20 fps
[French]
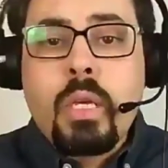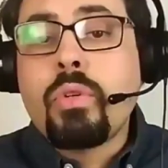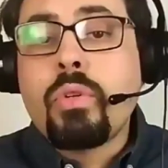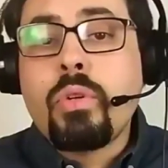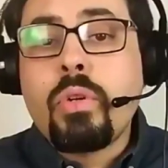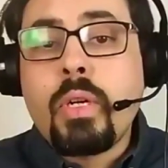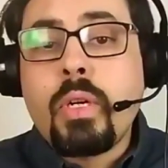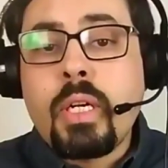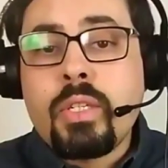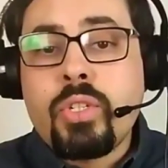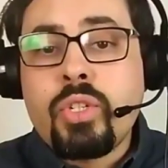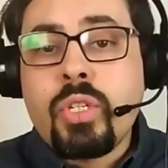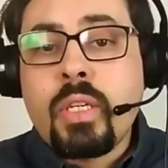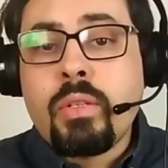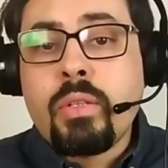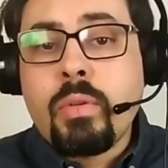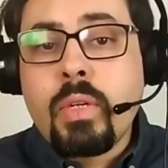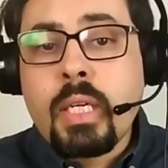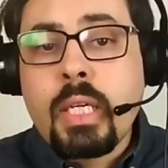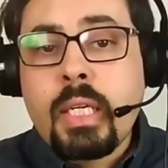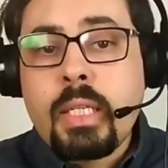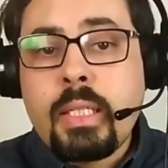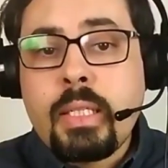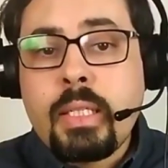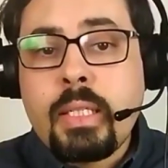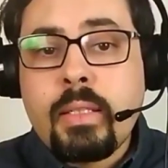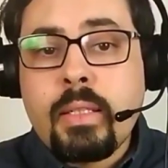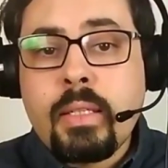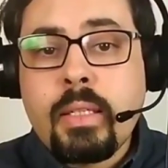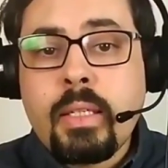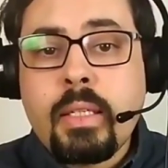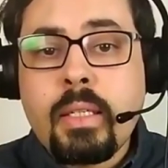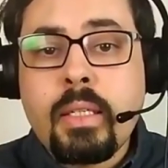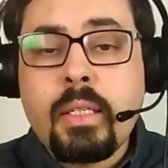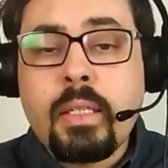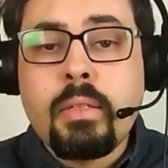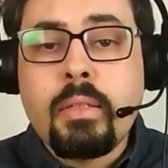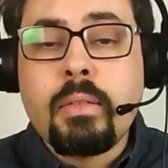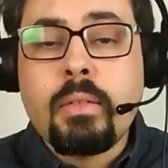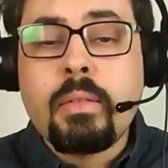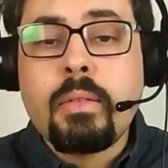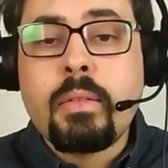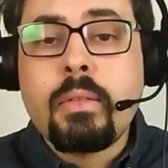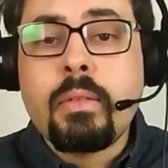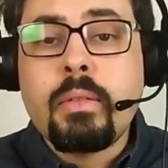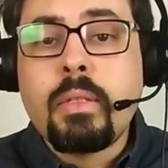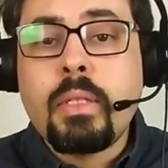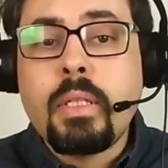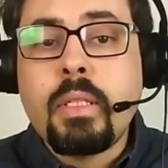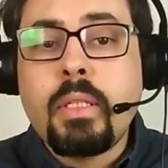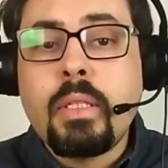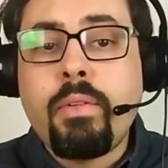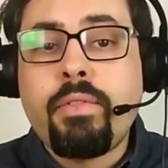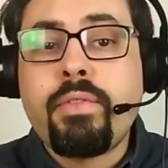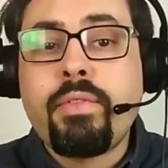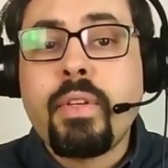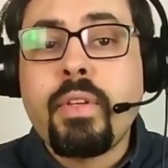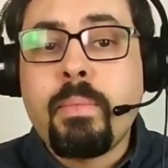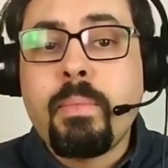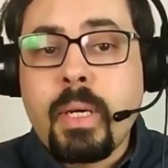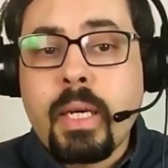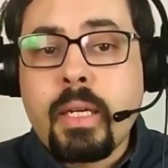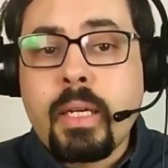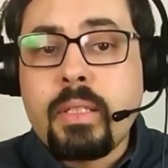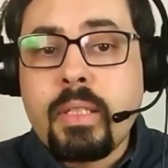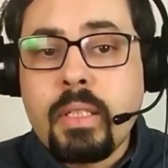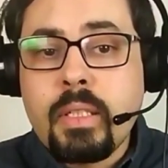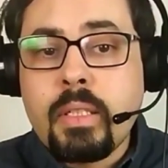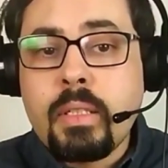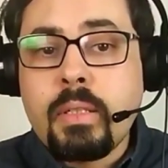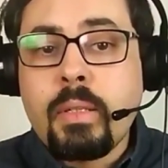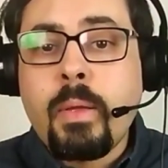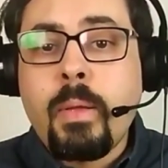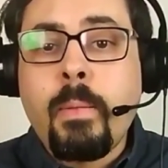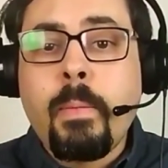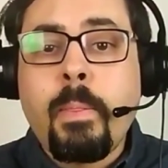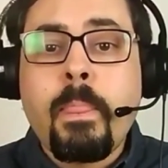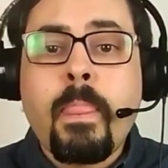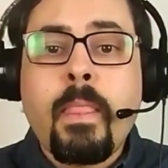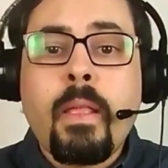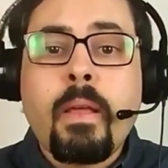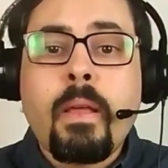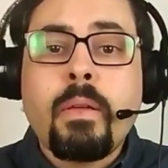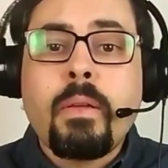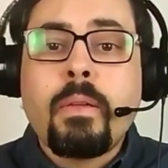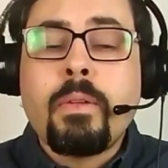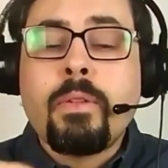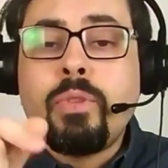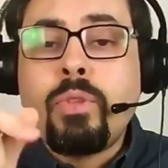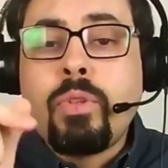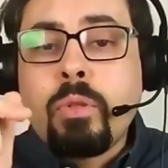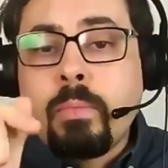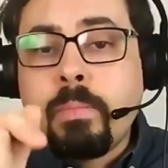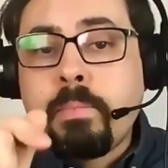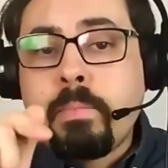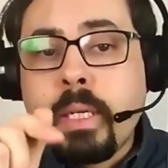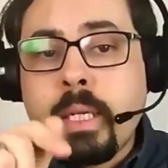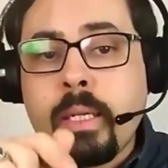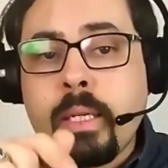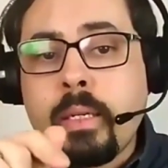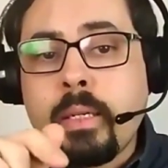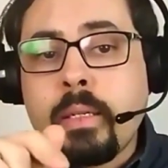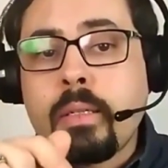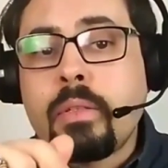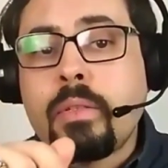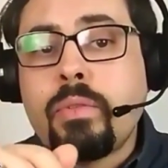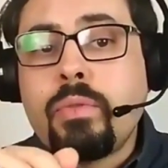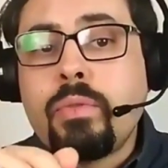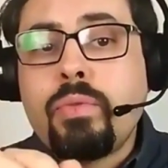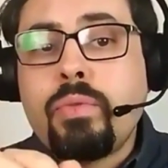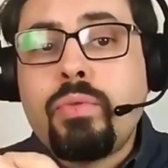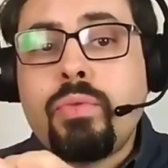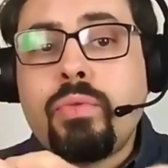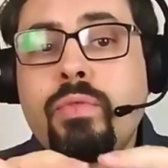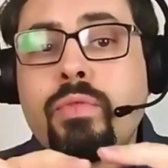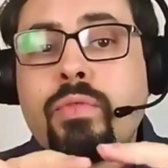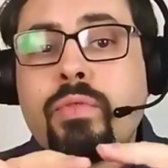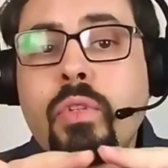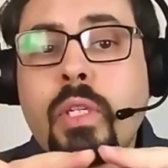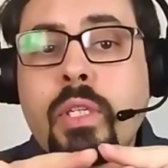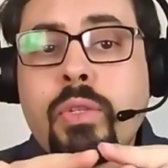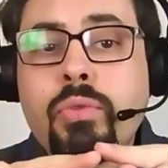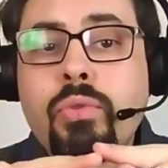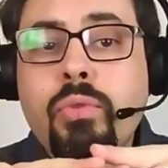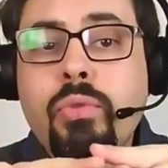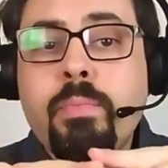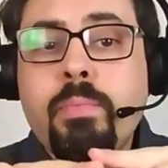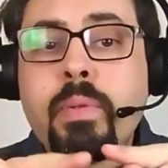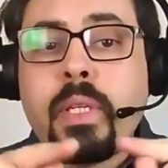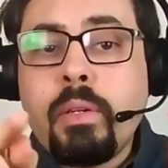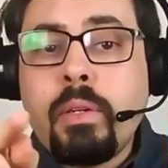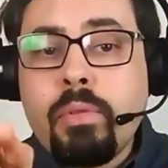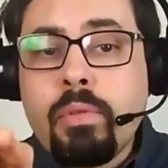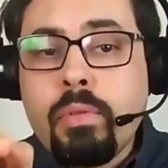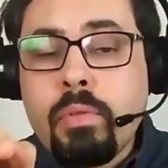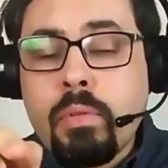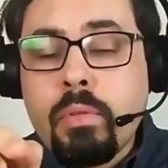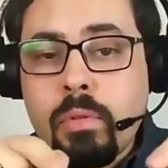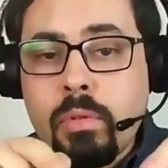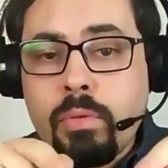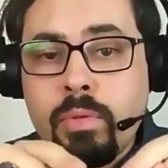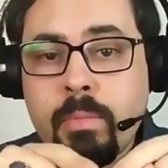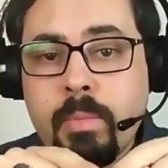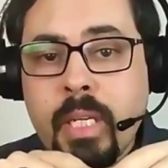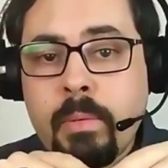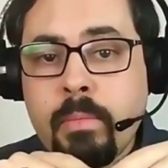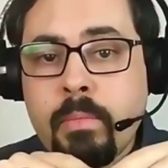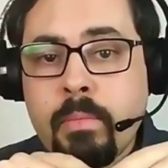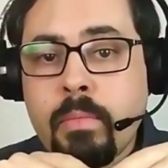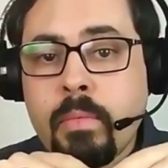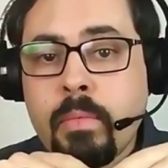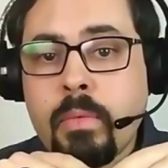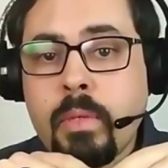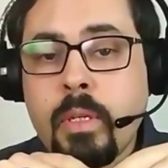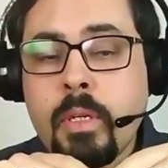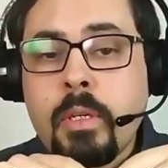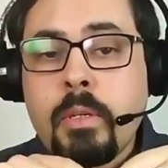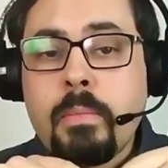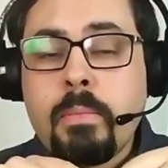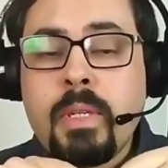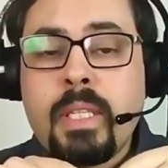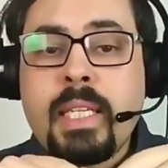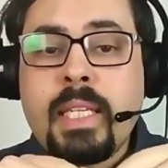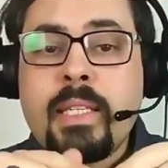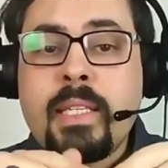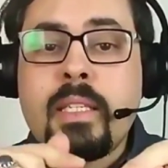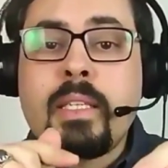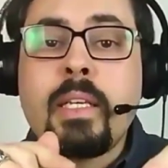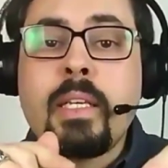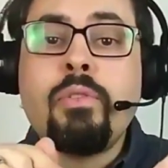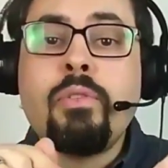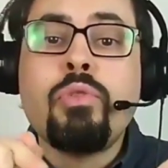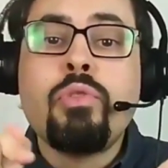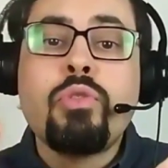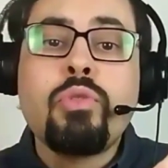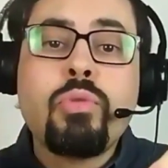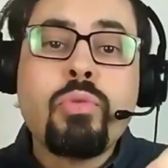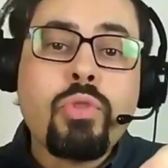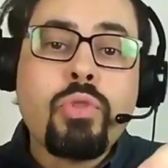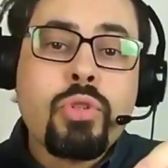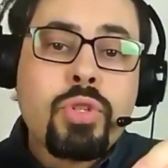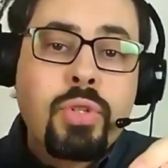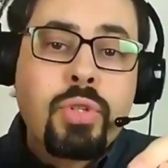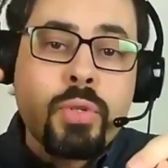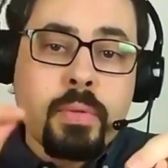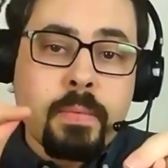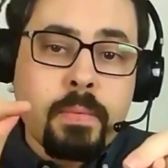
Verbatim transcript: collagène, en réalité, euh, il fait partie, non pas du follicule pileux en lui-même, mais des cellules souches